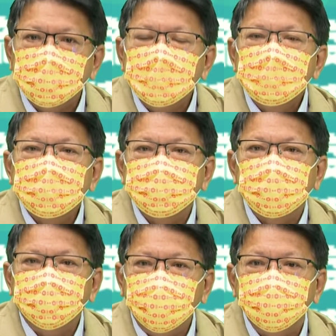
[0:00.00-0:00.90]
大家
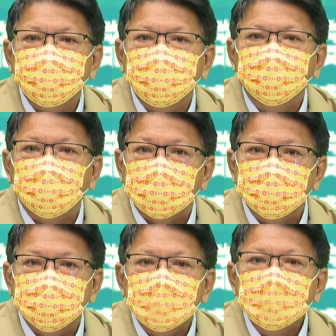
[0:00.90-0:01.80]
配合防疫，
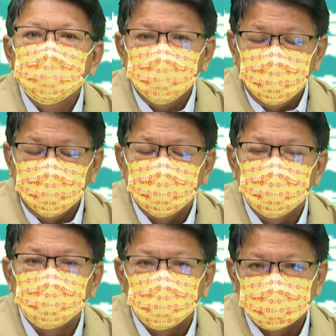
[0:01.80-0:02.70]
每一个人
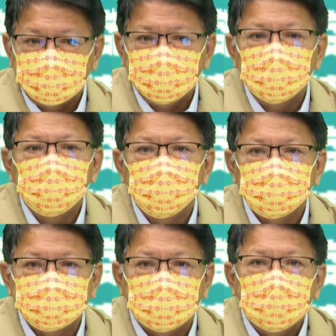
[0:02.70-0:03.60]
都戴好口罩。